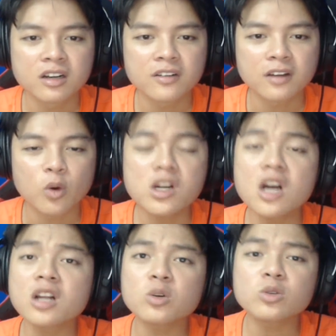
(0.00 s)
phải uống nước
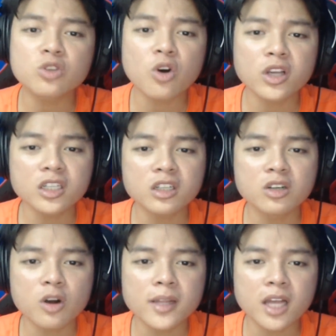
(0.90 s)
đun sôi chứ đừng
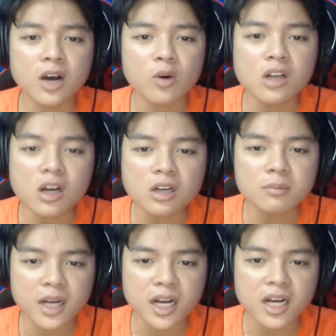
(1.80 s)
có bao giờ uống nước
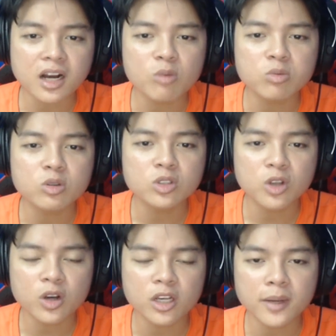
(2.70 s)
mà không đun
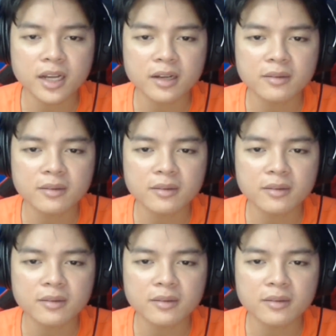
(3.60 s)
sôi các bạn ạ